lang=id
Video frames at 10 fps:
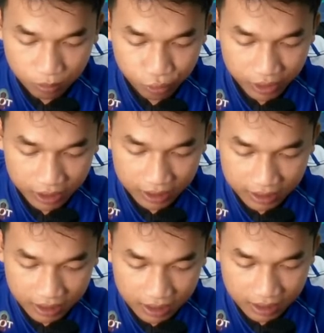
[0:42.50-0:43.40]

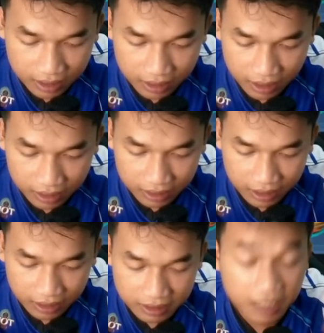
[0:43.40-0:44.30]
buildnya yang ini
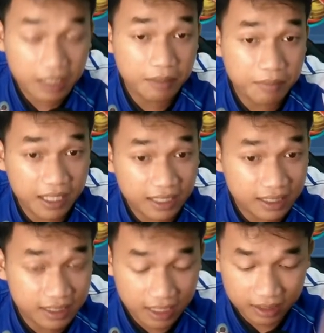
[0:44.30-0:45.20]
ya guys ya, yang paling
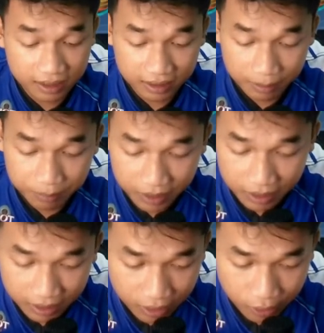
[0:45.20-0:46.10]
atas ya.
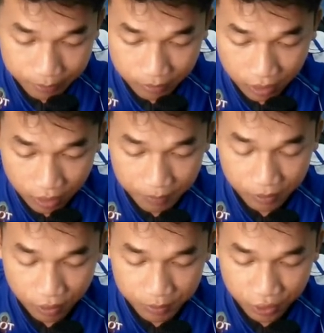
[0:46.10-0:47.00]
Tapi ini op
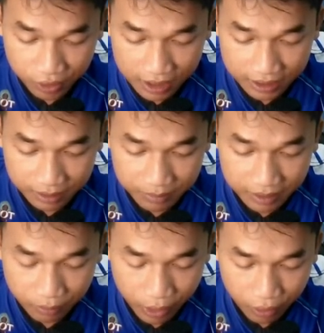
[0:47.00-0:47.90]
op opsional sih.
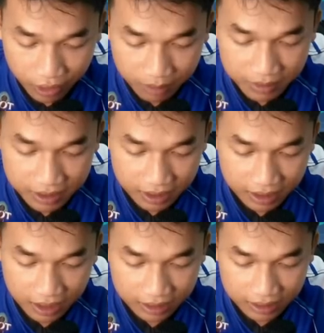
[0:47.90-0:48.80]
B WON bisa
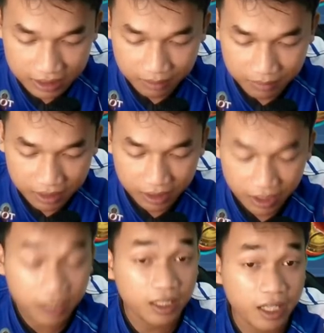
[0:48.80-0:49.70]
diganti sama
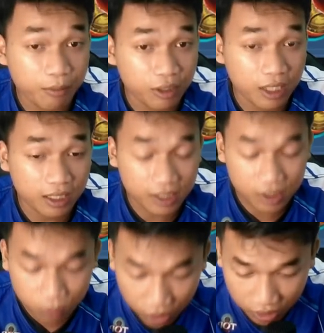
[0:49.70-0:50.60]
De Demon Hunter
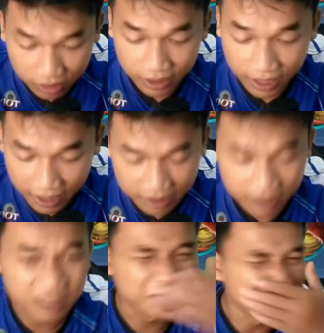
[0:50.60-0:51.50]
Sword DHS.
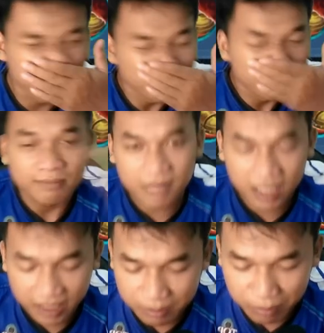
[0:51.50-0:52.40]

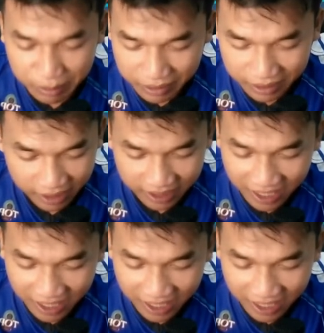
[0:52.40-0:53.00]
Ntar guys, belibet guys.